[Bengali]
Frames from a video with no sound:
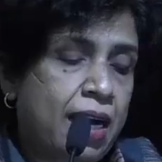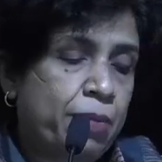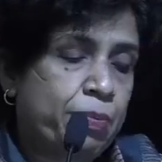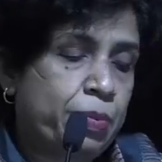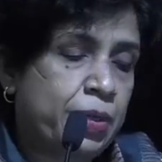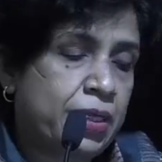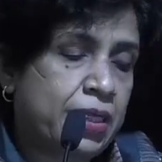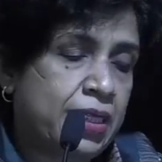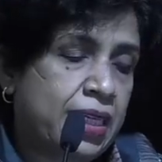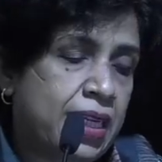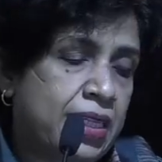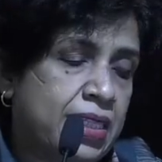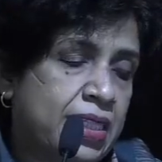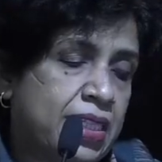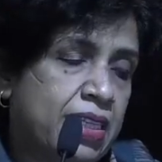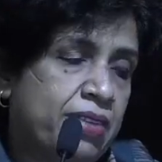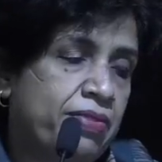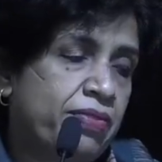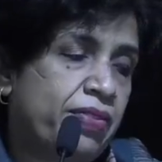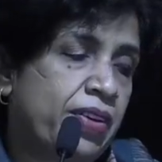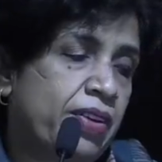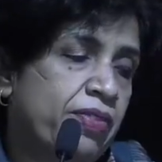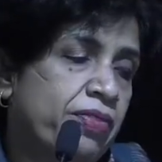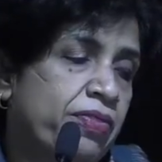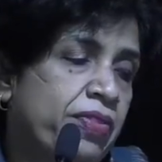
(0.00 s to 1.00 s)
করতে
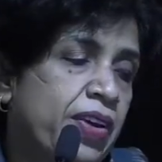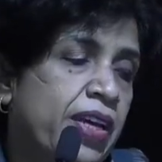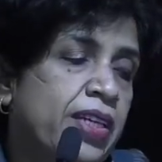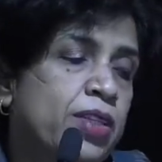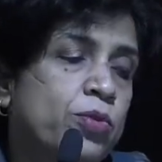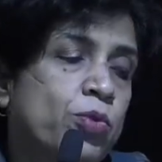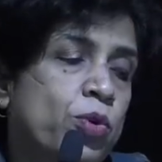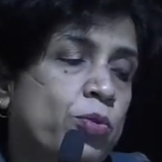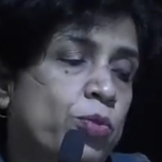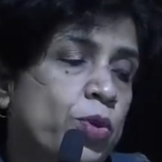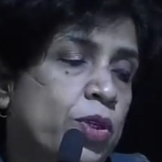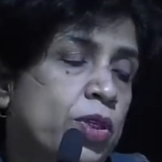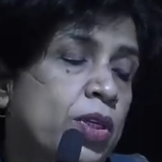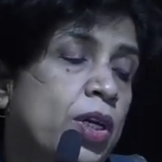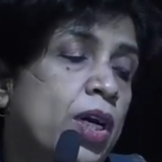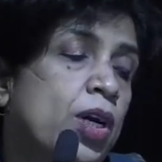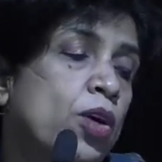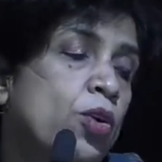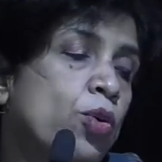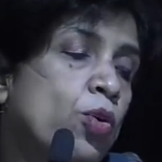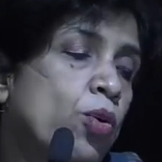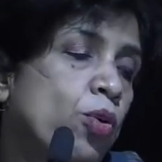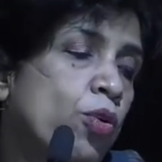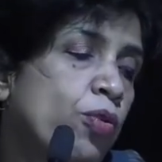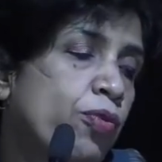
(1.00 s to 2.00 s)
প্রতি বছর সতেরোই মে
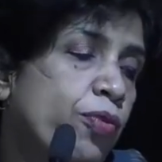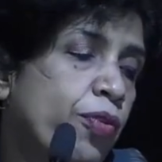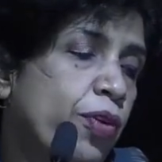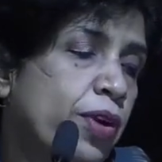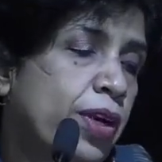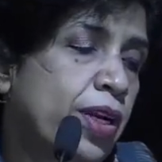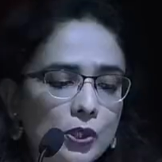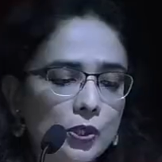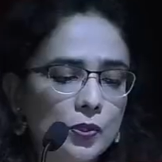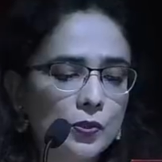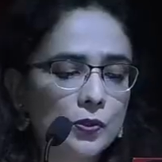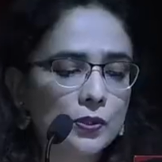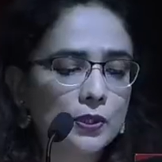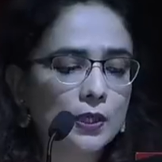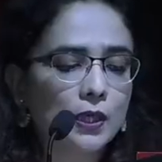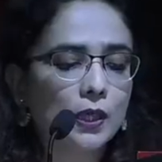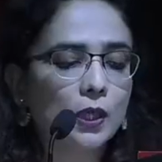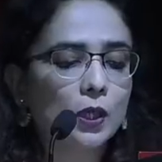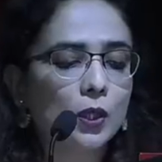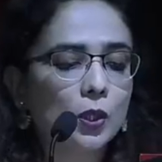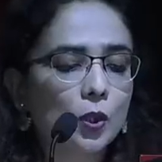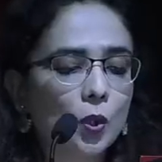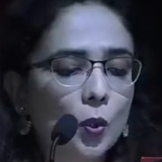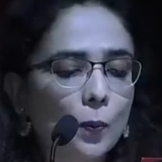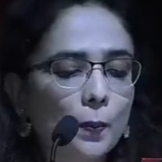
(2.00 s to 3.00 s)
পালিত হয় বিশ্ব
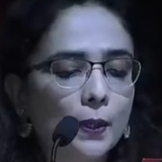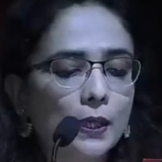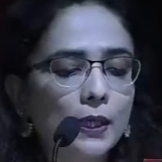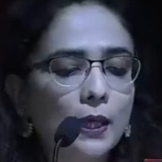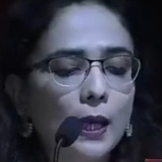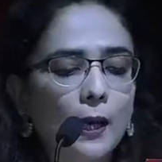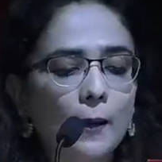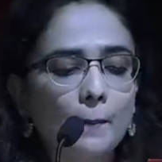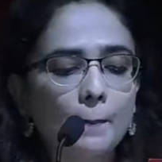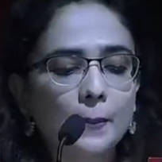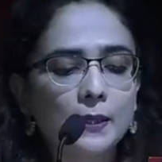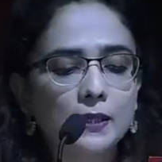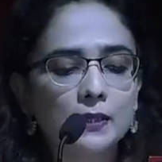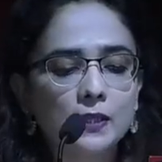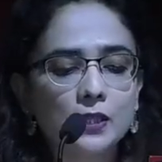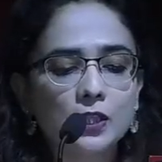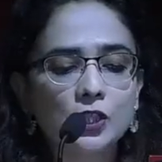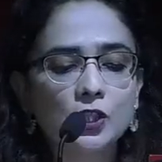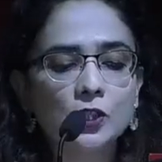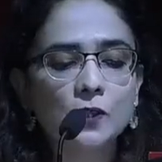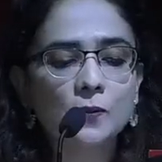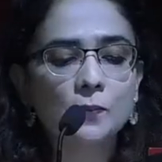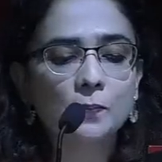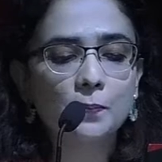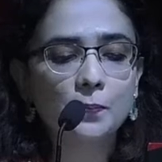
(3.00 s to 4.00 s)
উচ্চ রক্তচাপ
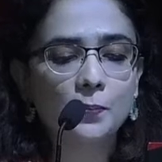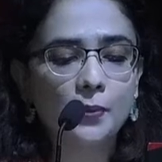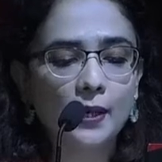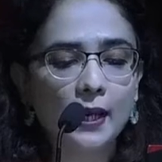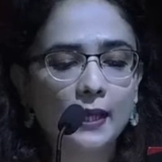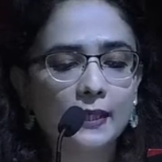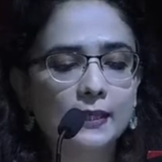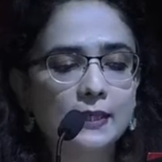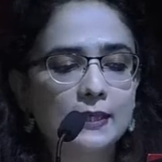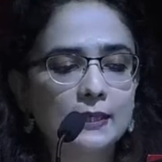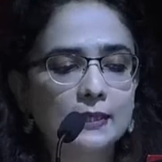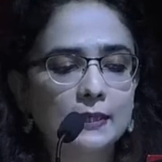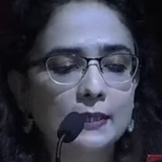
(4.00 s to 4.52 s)
দিবস আর এই